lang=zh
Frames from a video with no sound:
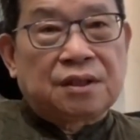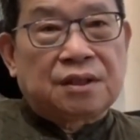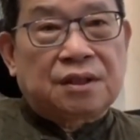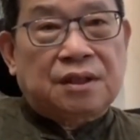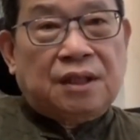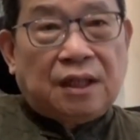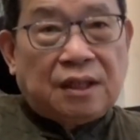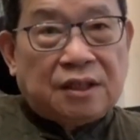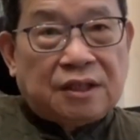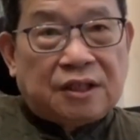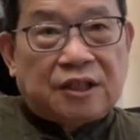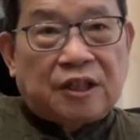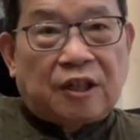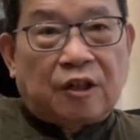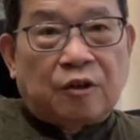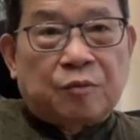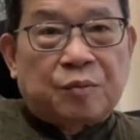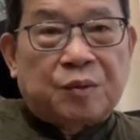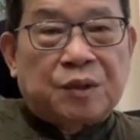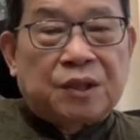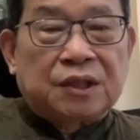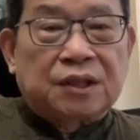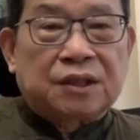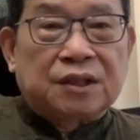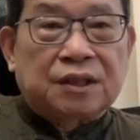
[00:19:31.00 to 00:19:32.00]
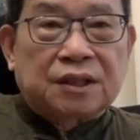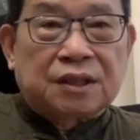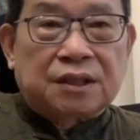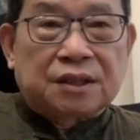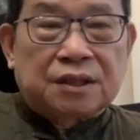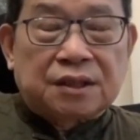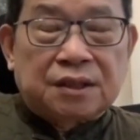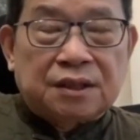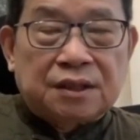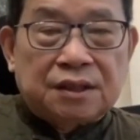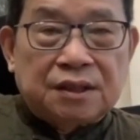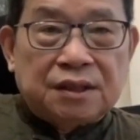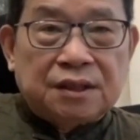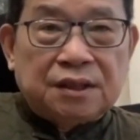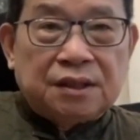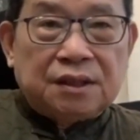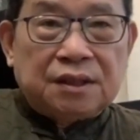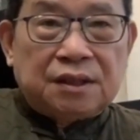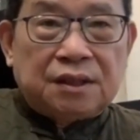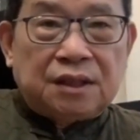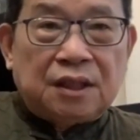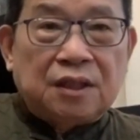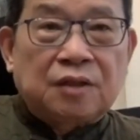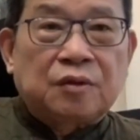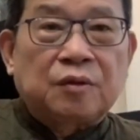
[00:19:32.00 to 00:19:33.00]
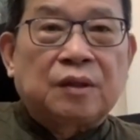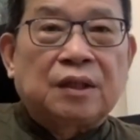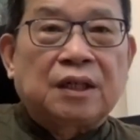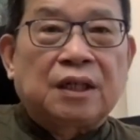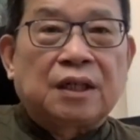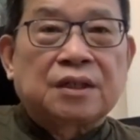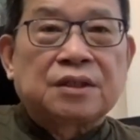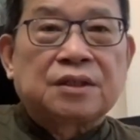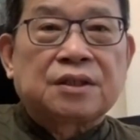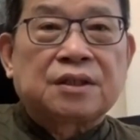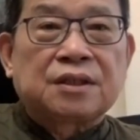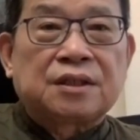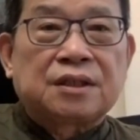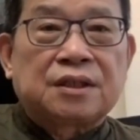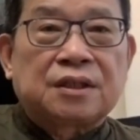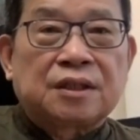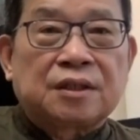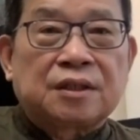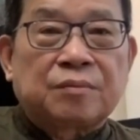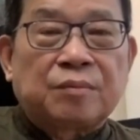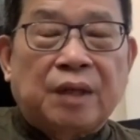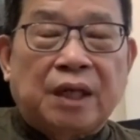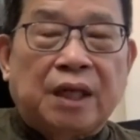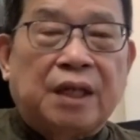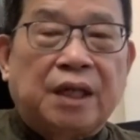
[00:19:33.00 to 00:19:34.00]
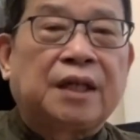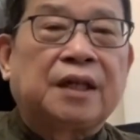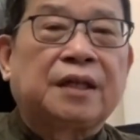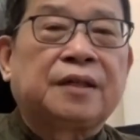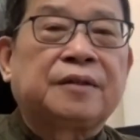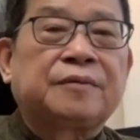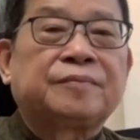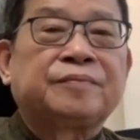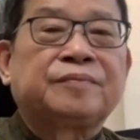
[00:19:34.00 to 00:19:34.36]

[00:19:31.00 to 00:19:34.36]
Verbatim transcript: 邓小平的一国两制已经没了，